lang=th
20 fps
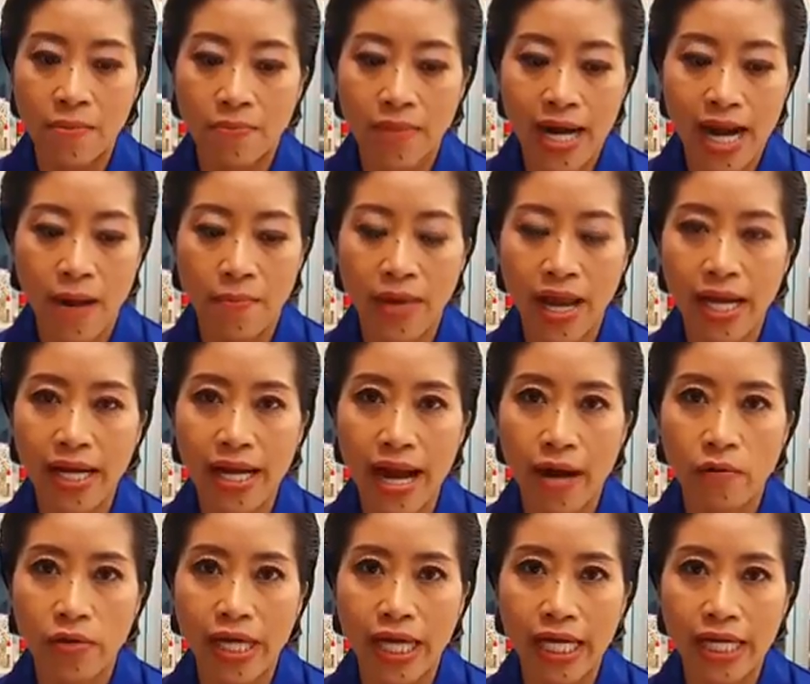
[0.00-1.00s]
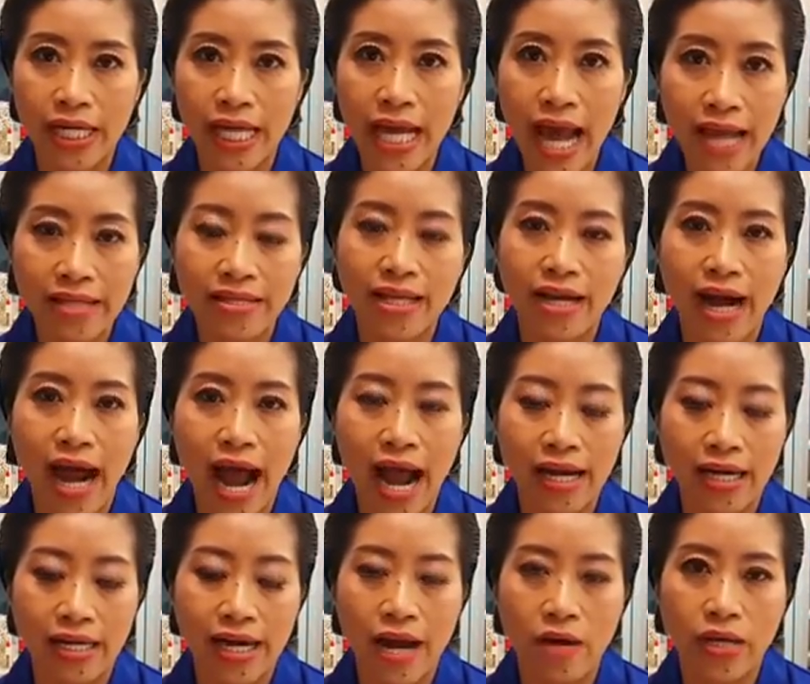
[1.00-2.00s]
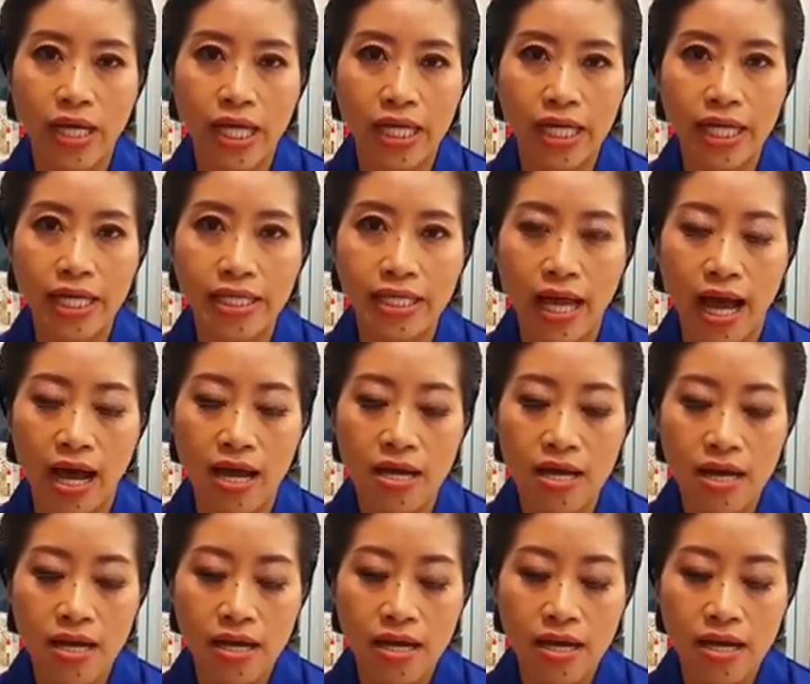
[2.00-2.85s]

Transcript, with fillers: มันทำให้แนวคิดที่อันตรายหรือแนวคิดที่จะ